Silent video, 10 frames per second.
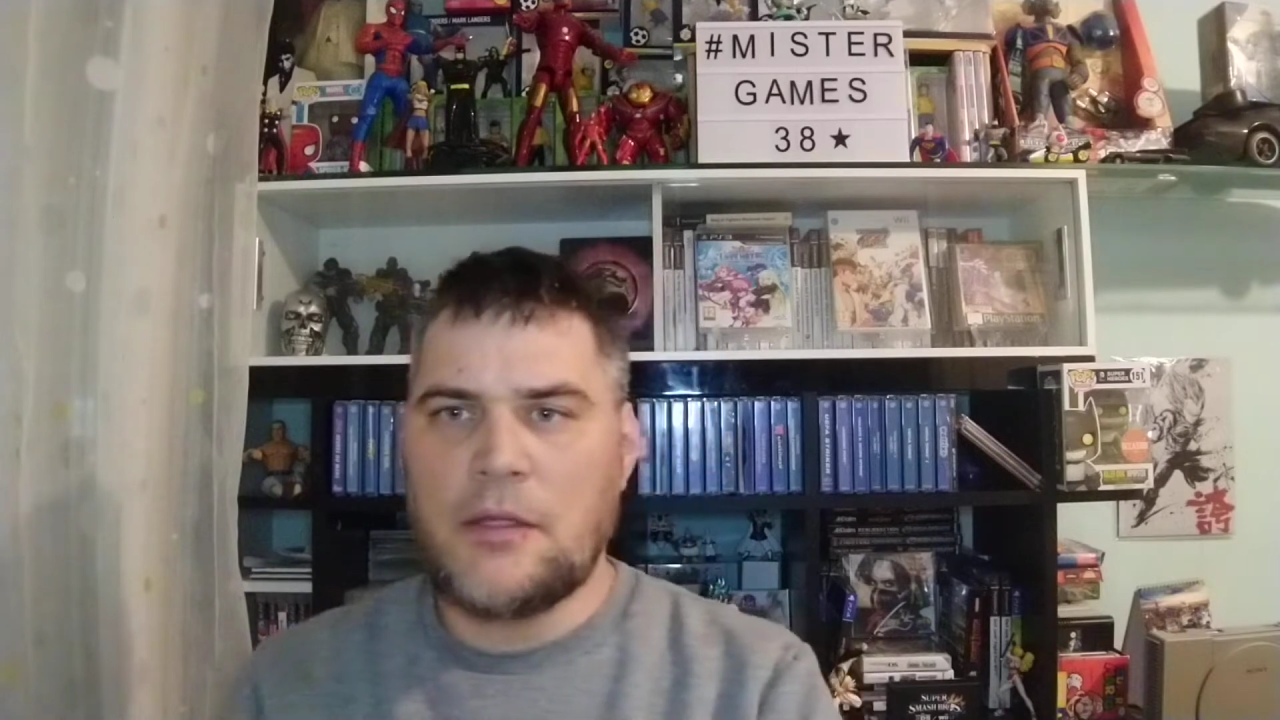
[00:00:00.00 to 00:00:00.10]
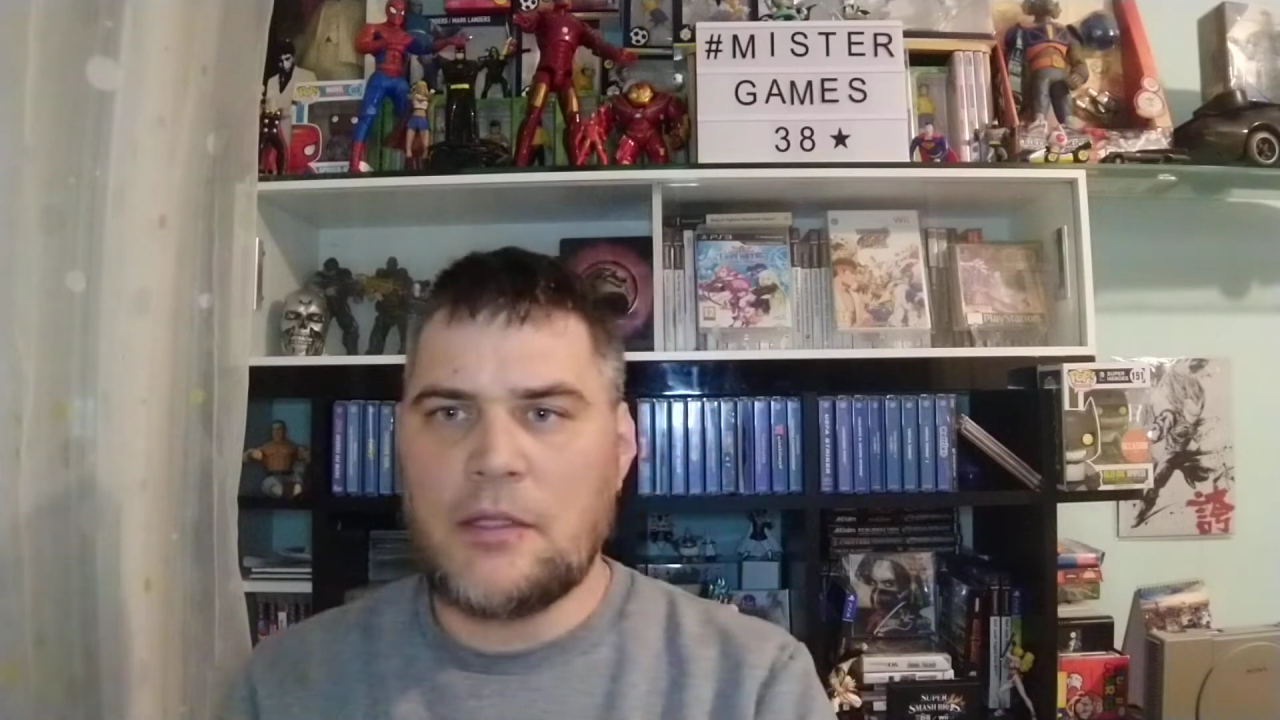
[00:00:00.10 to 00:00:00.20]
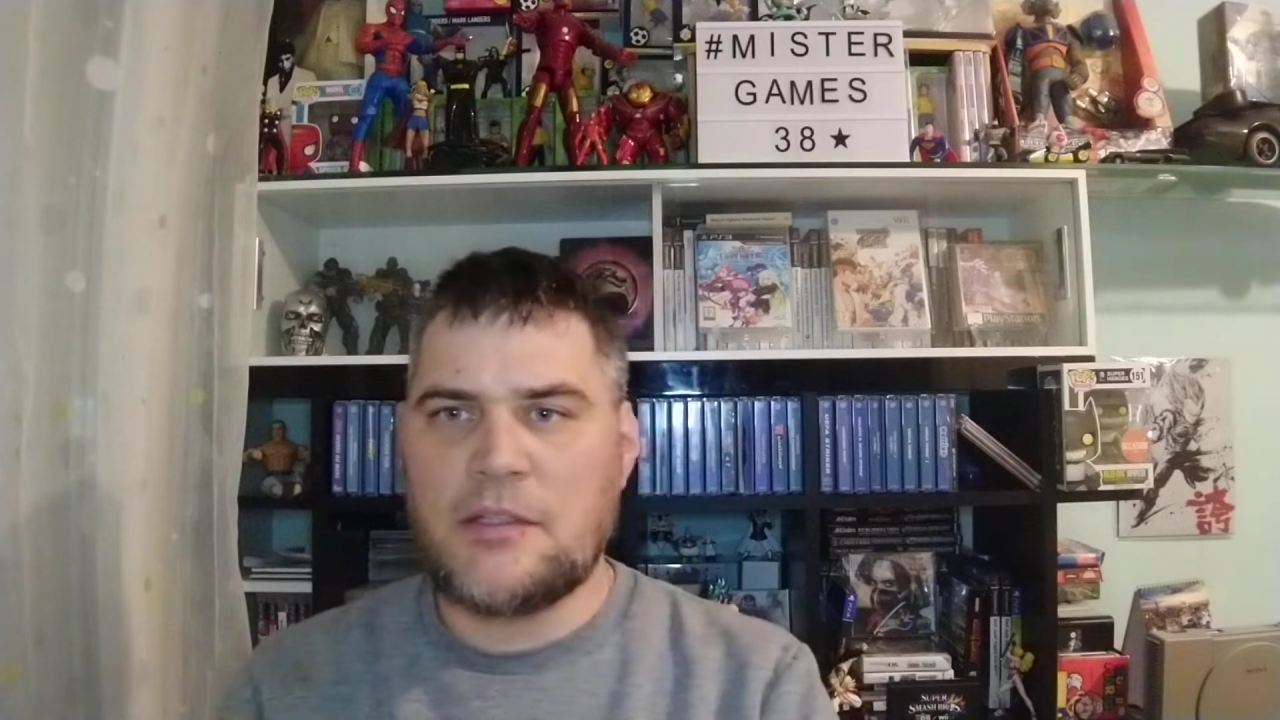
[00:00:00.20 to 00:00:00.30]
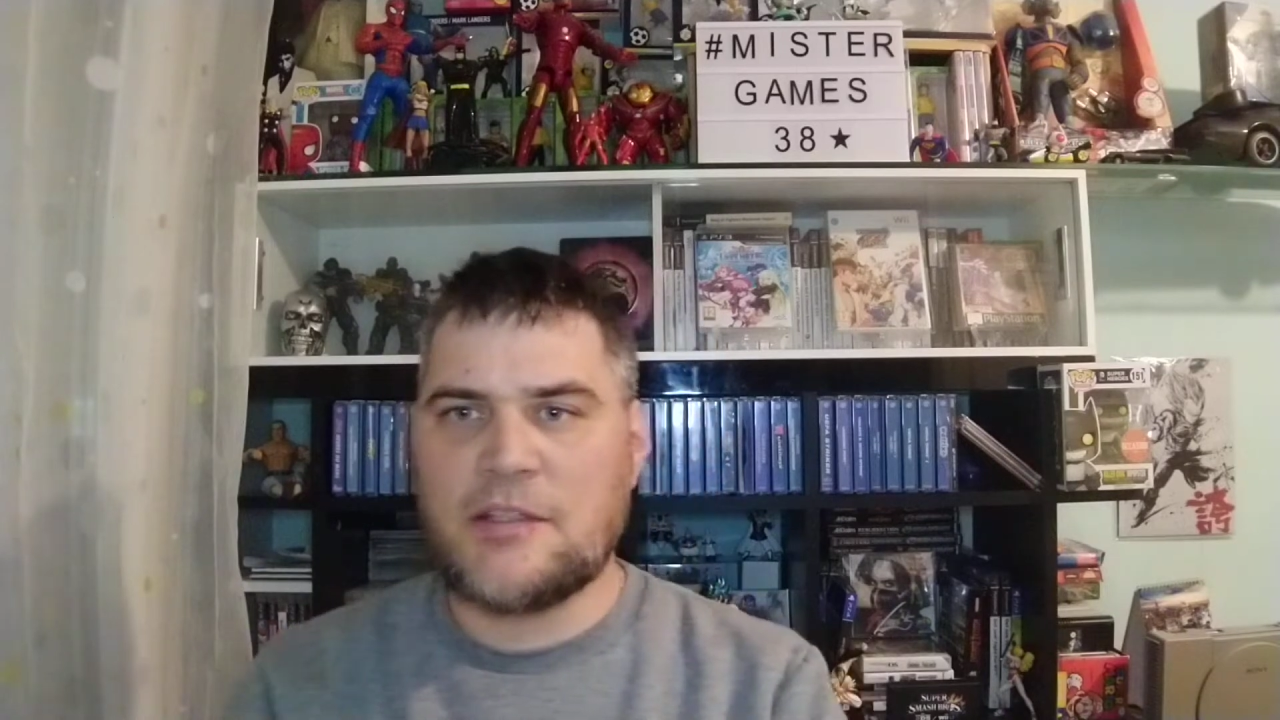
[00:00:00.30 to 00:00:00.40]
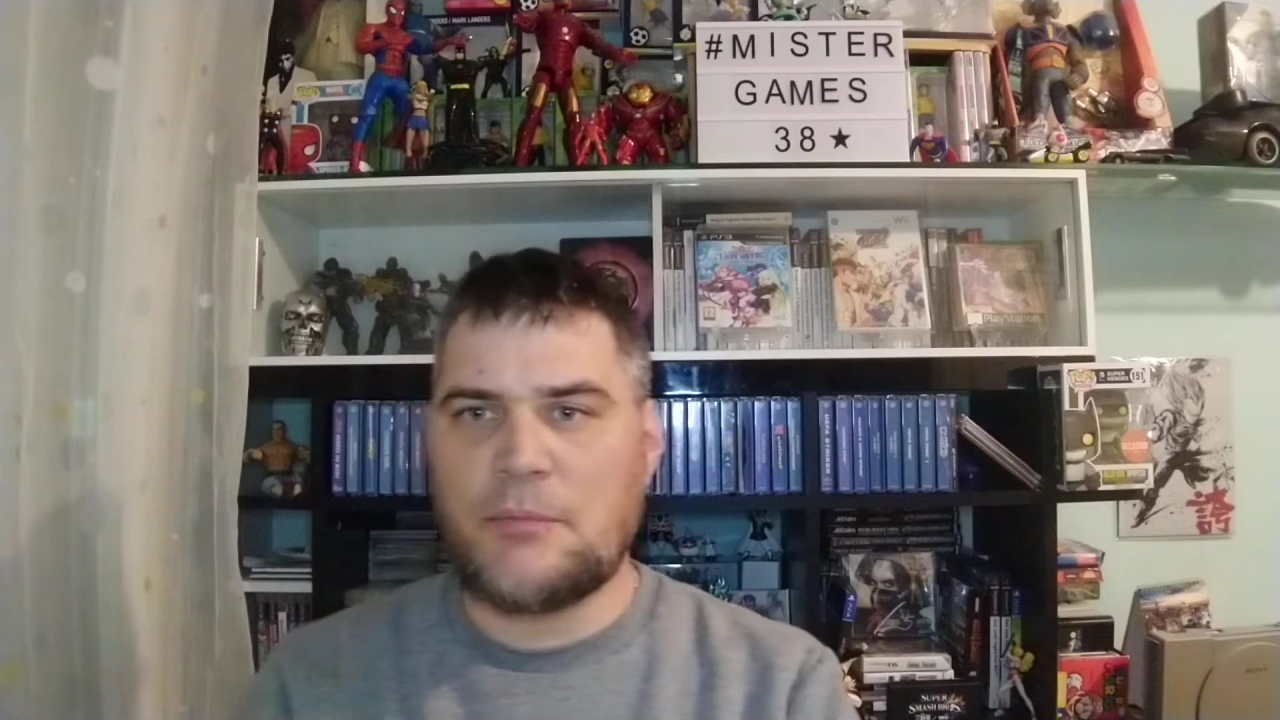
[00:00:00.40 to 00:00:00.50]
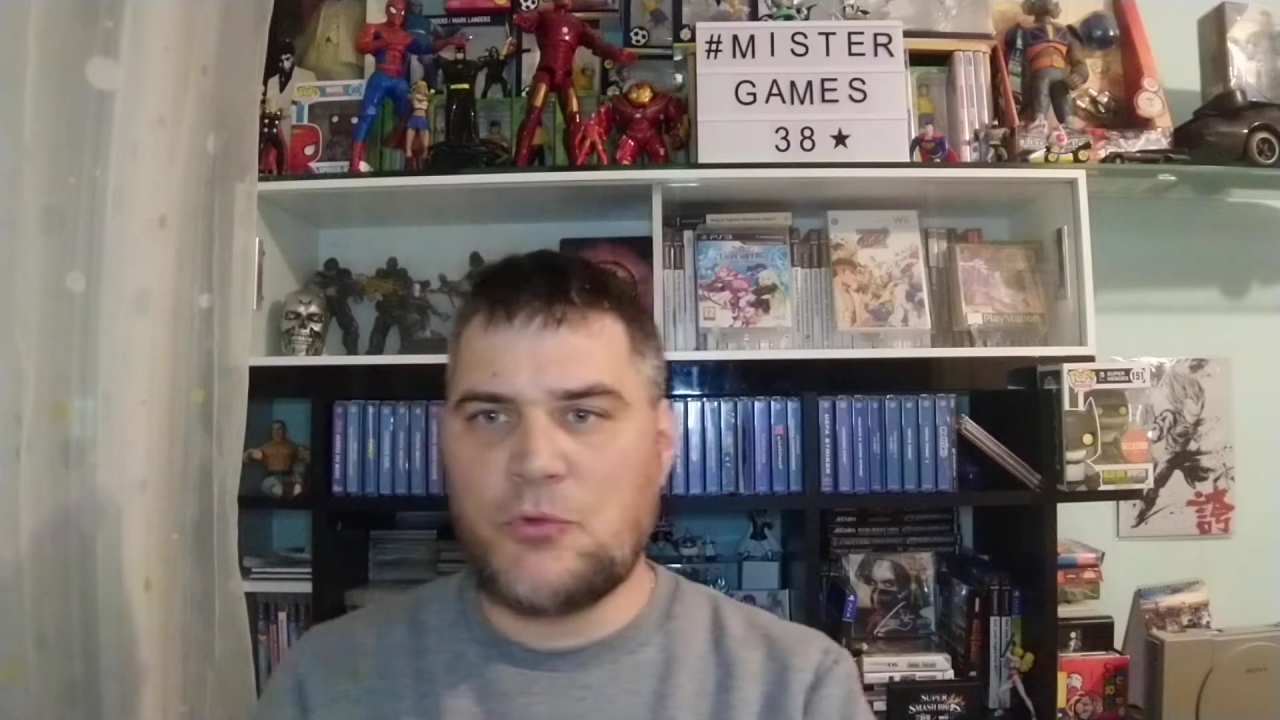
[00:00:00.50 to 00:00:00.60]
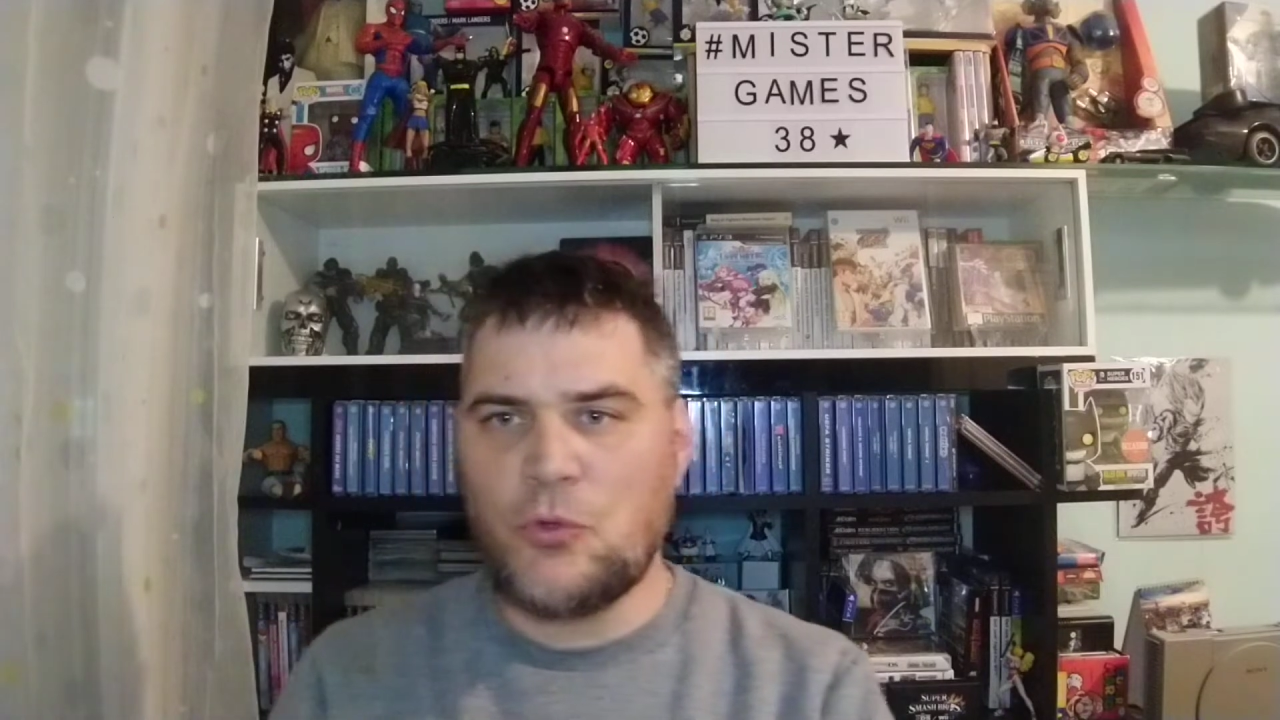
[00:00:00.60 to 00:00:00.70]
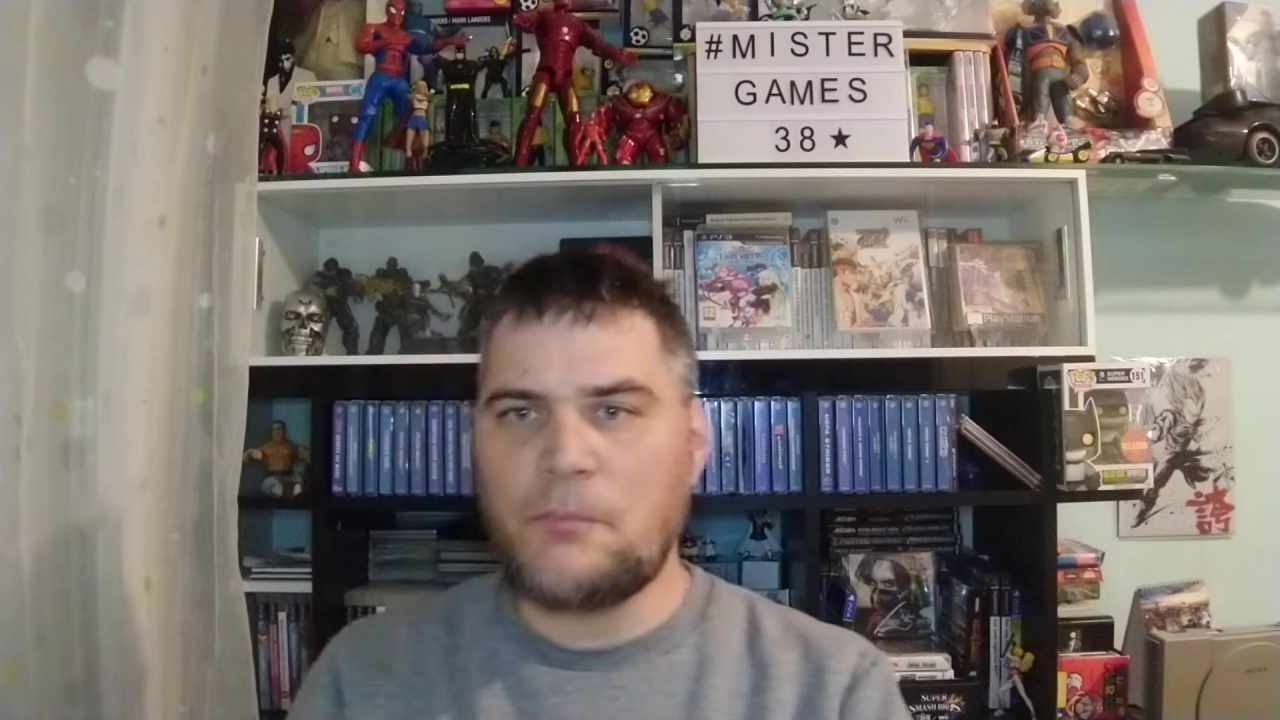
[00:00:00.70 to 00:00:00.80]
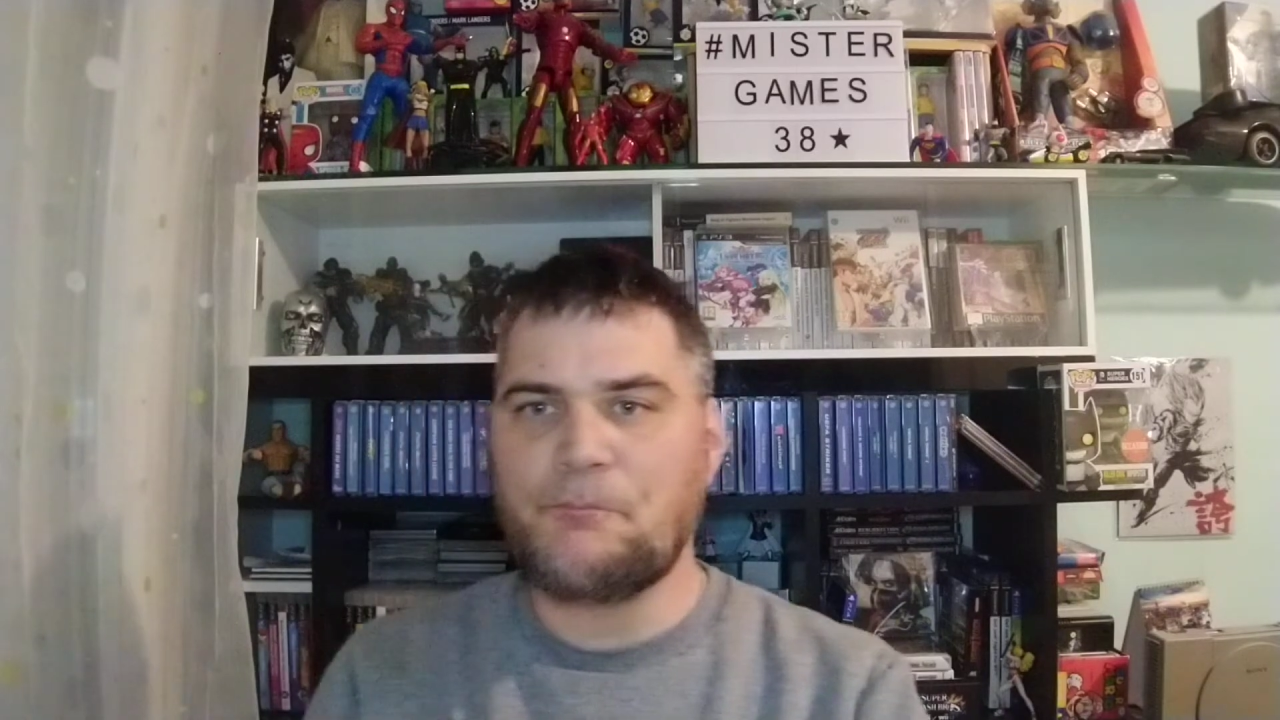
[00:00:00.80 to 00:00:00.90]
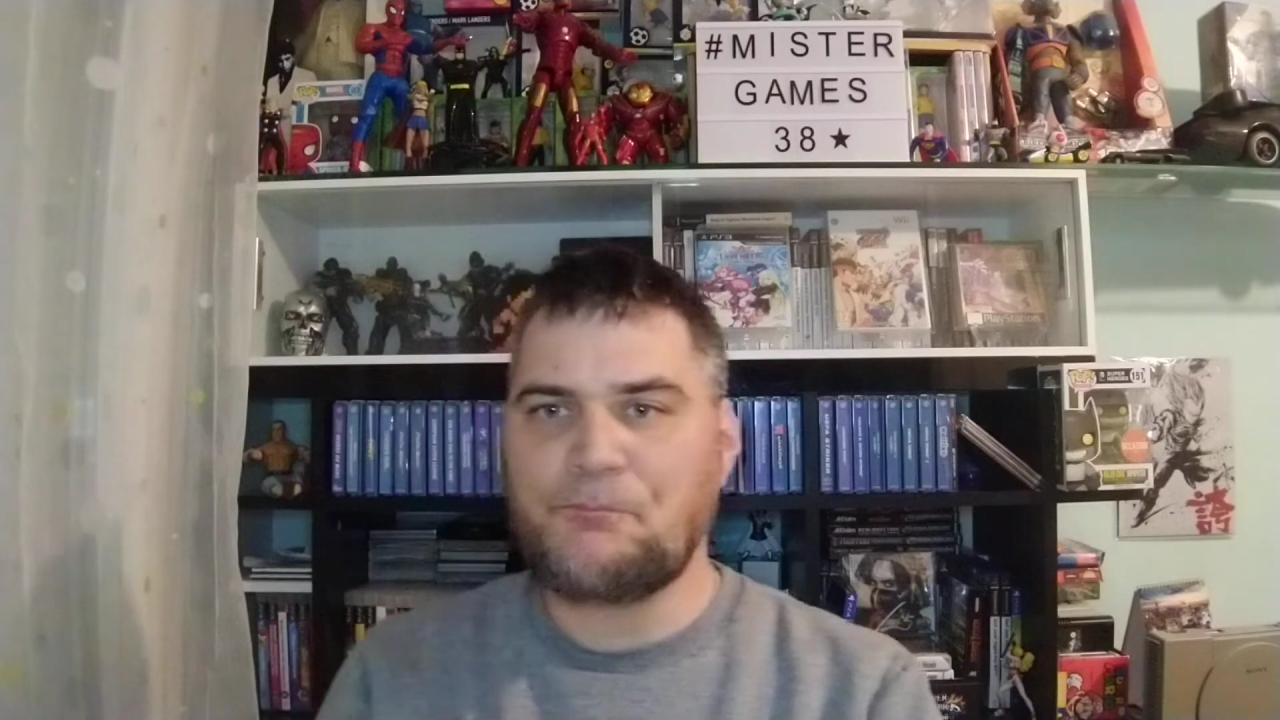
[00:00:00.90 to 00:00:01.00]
dans la description.